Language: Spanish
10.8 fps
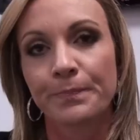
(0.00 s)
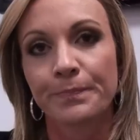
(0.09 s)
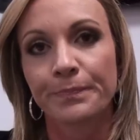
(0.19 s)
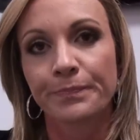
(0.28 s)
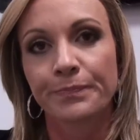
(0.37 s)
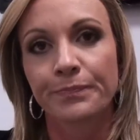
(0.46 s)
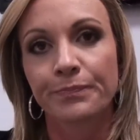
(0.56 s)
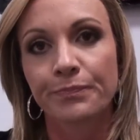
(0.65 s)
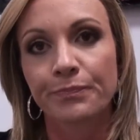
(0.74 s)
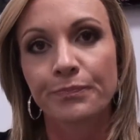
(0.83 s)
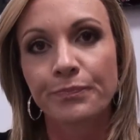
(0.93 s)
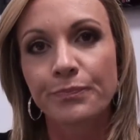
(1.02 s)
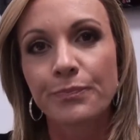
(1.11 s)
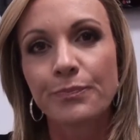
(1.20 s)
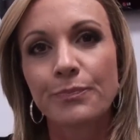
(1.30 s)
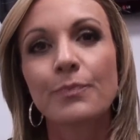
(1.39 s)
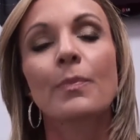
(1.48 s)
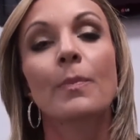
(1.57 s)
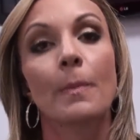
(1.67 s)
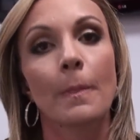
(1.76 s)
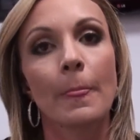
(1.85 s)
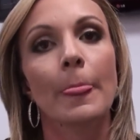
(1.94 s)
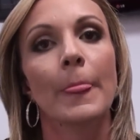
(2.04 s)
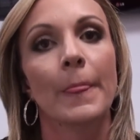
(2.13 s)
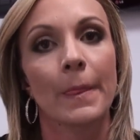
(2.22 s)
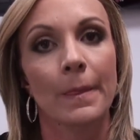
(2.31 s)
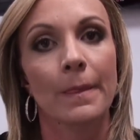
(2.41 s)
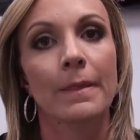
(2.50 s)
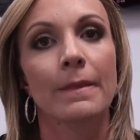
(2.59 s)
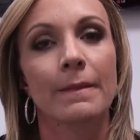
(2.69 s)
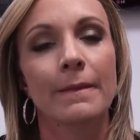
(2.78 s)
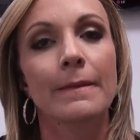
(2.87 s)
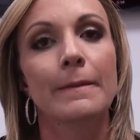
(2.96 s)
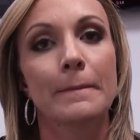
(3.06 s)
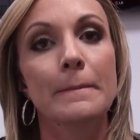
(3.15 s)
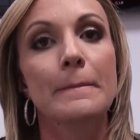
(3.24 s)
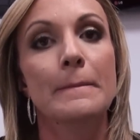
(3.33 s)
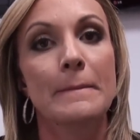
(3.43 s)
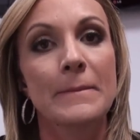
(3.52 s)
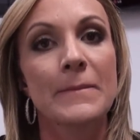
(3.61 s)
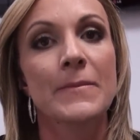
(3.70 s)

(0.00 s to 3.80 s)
La muerte de la Miss. ¿Qué piensas sobre eso?